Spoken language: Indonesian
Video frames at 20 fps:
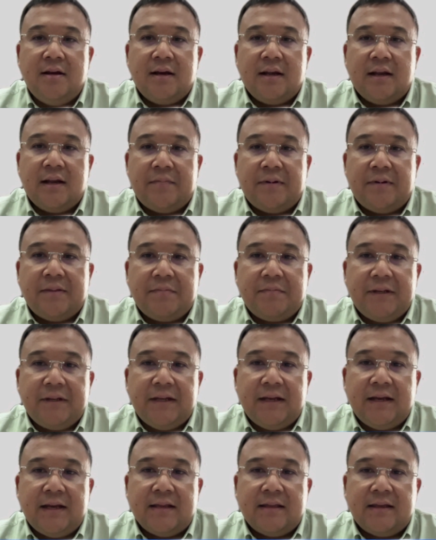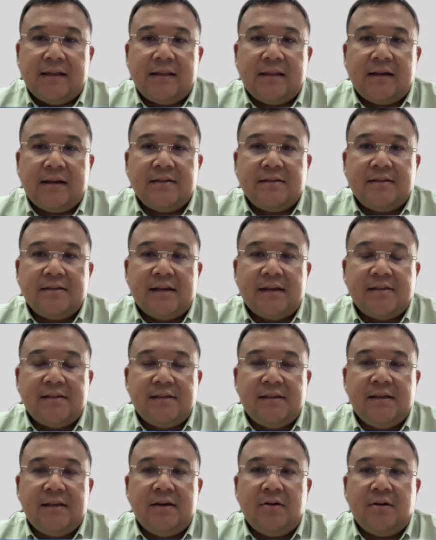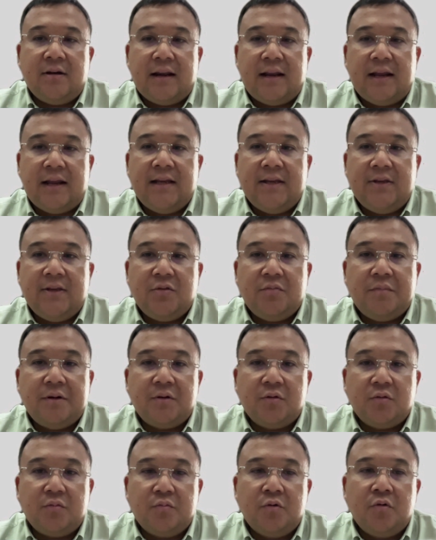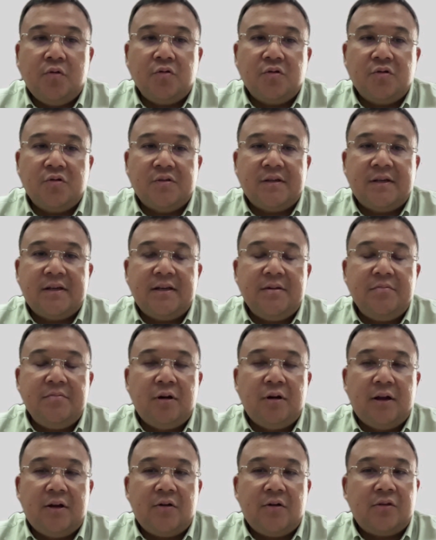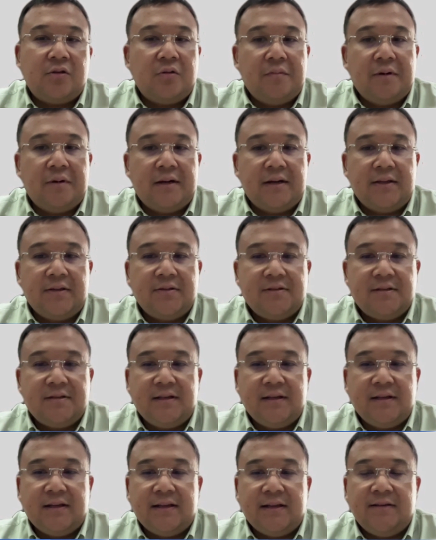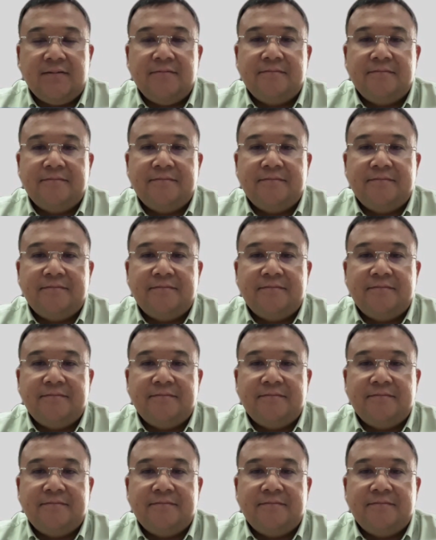kenapa peningkatan transaksi online itu bertumbuh khususnya di bulan Oktober itu sendiri.